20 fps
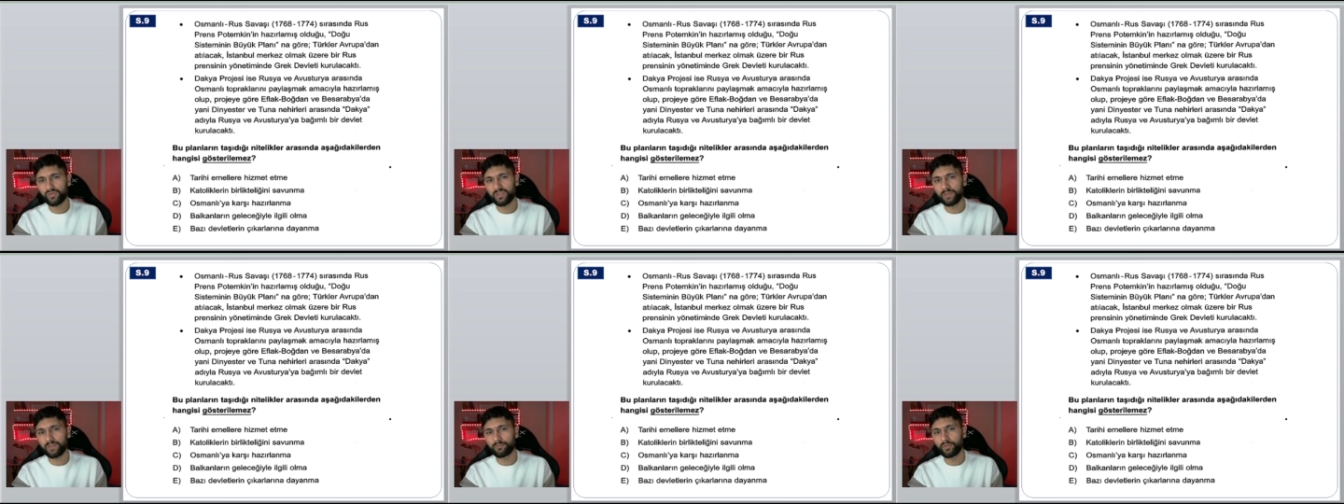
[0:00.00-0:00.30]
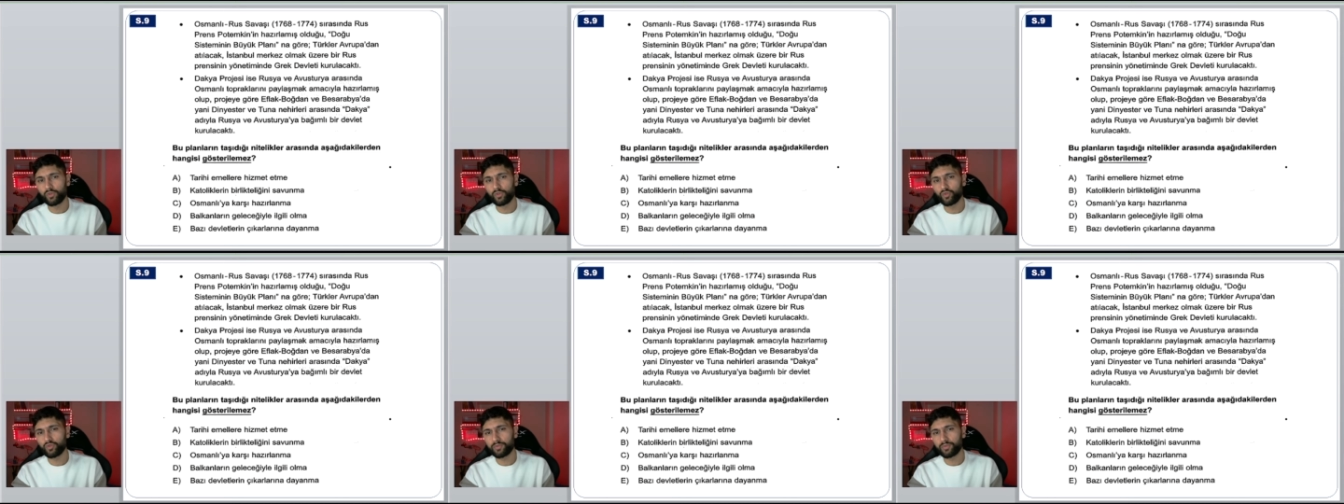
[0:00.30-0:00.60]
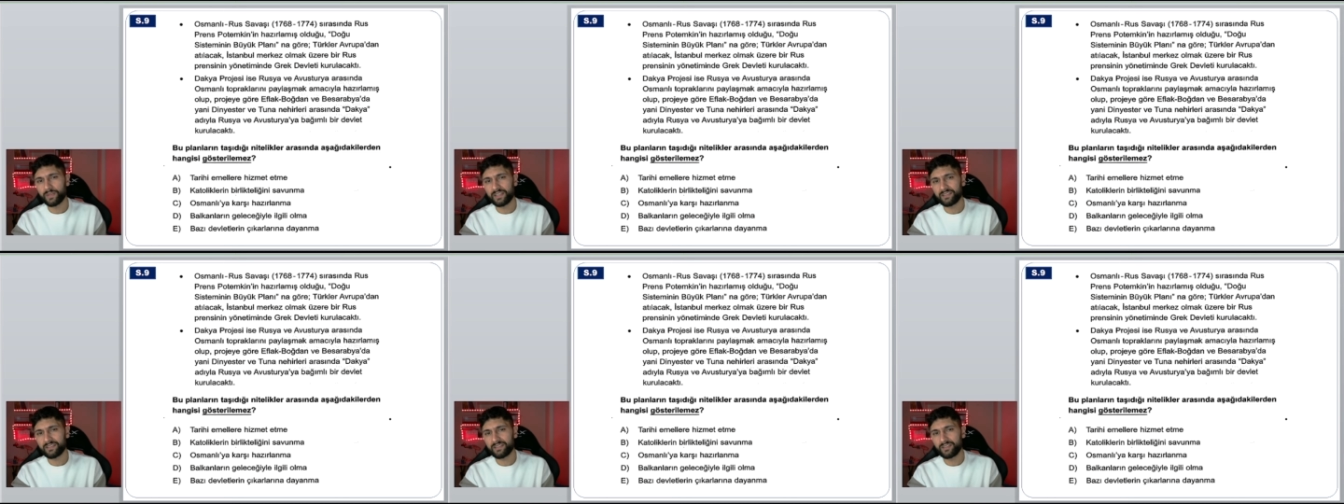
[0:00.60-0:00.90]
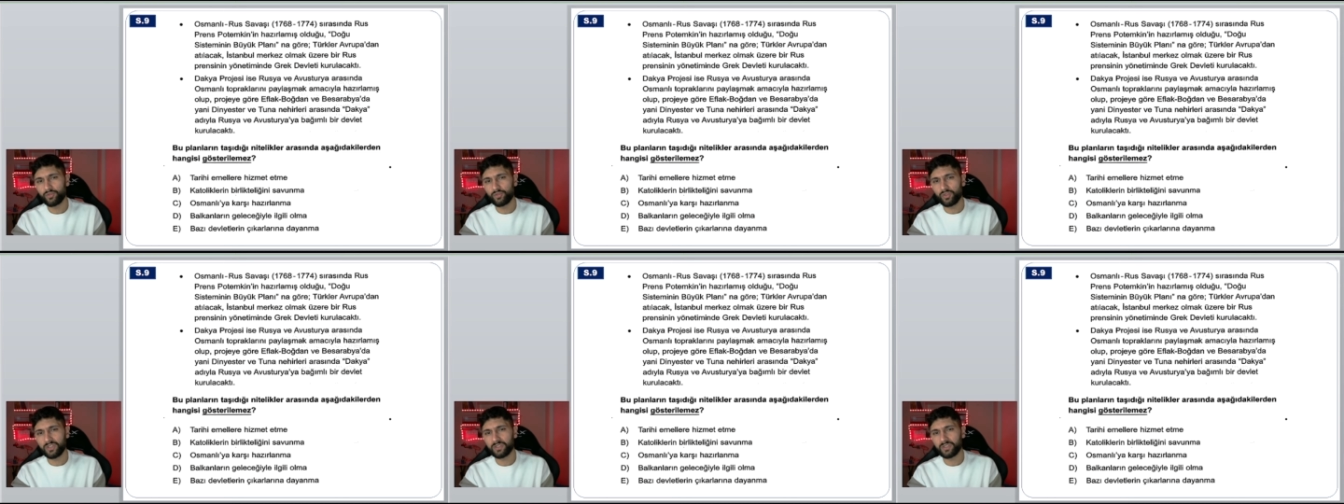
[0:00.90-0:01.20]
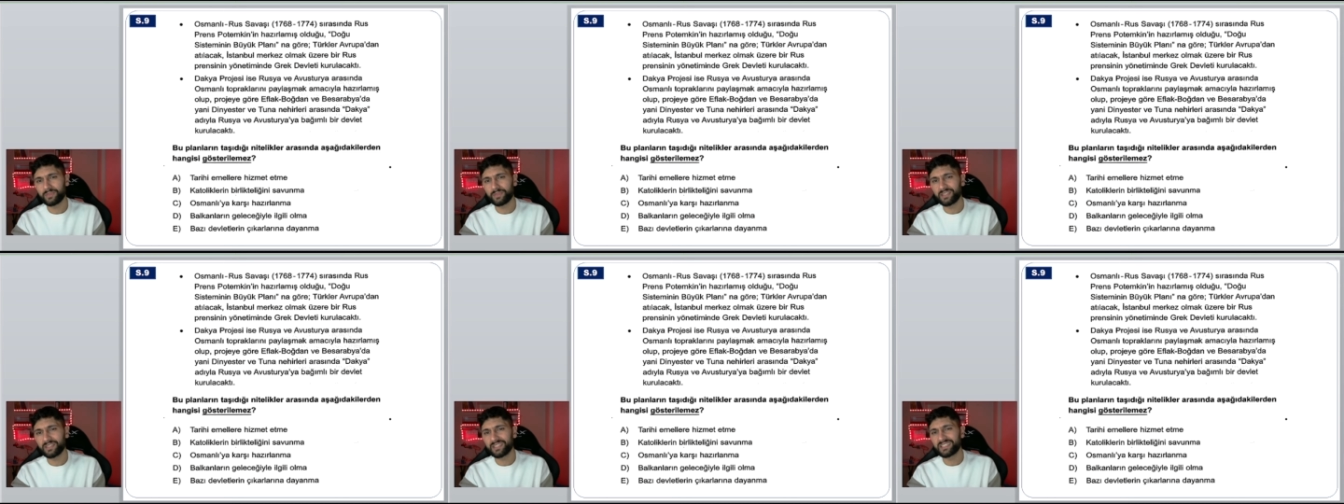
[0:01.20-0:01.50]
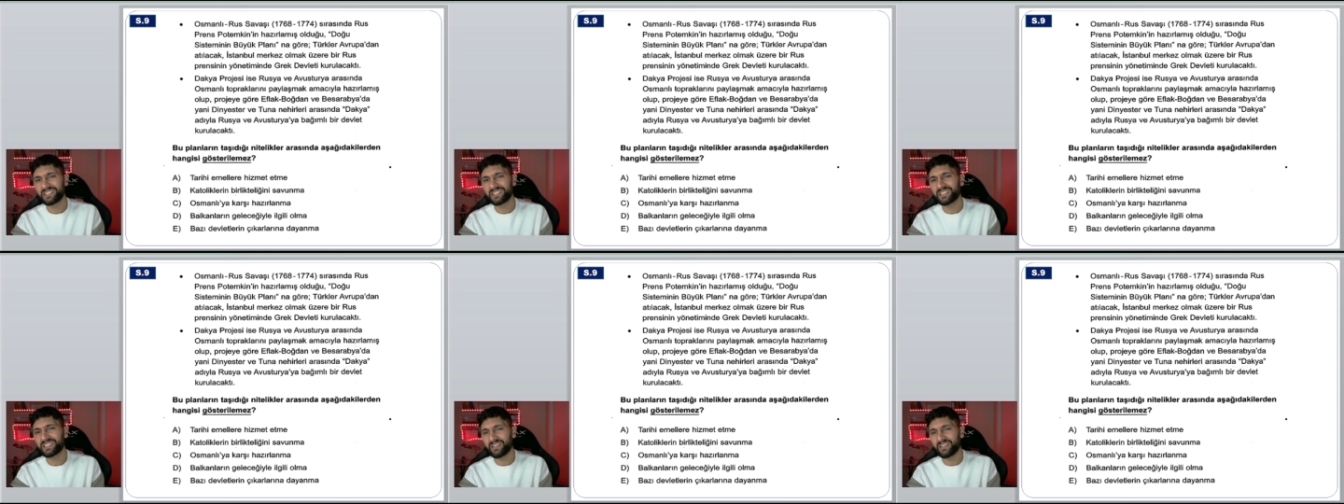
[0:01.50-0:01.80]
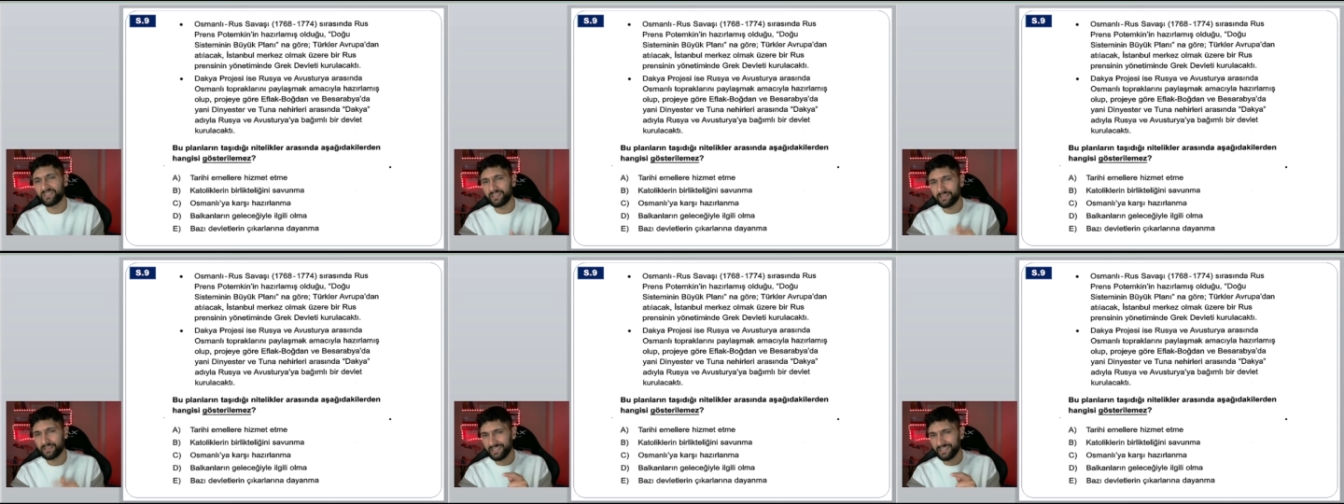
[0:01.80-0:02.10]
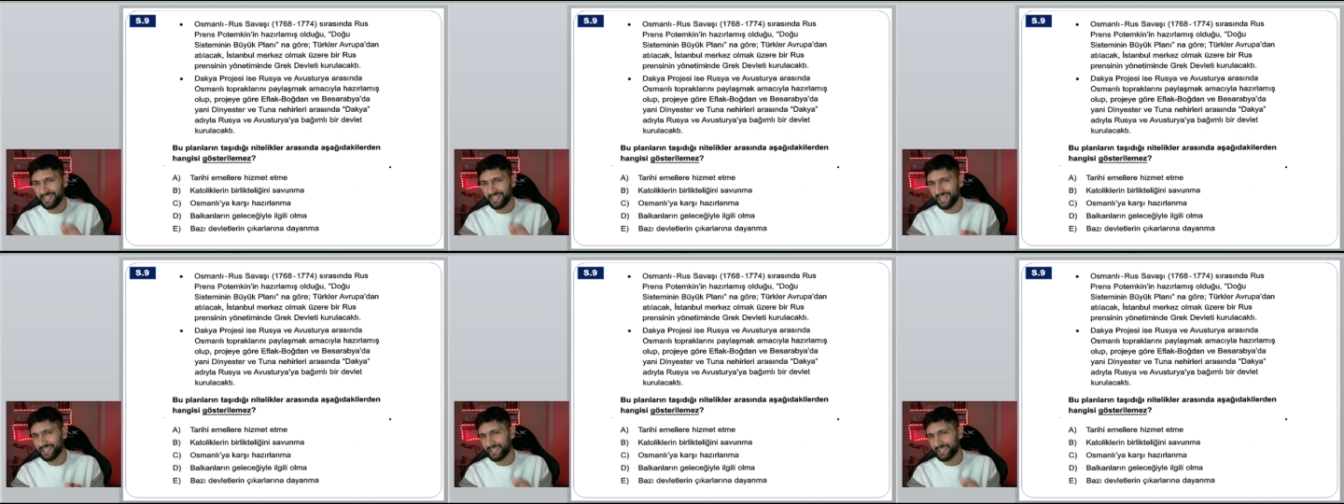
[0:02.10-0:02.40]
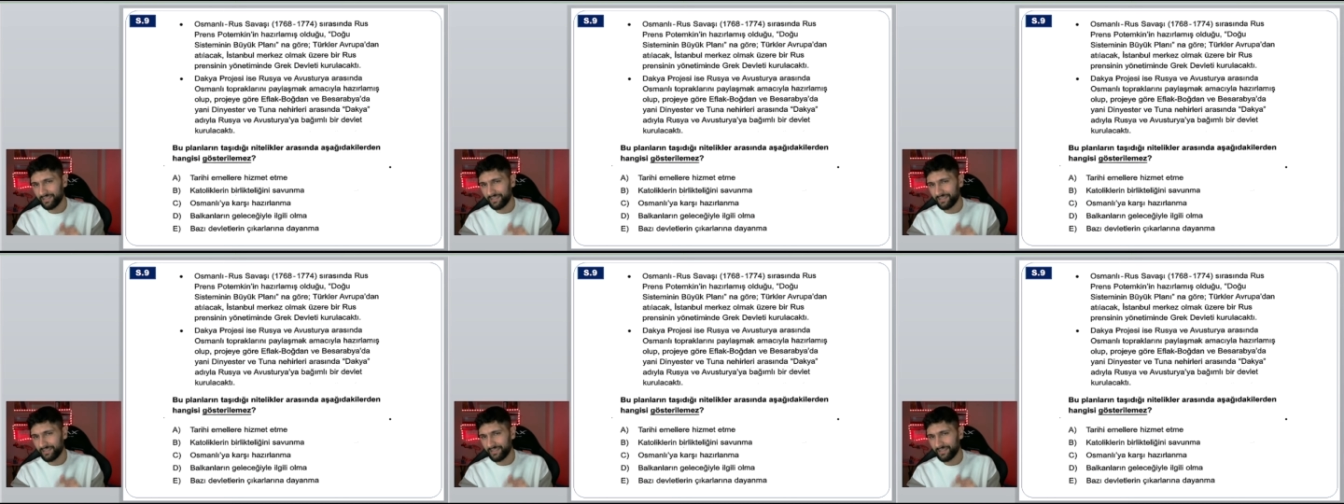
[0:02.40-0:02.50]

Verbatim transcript: üzere bir Rus prensinin yönetiminde Grek devleti, Grek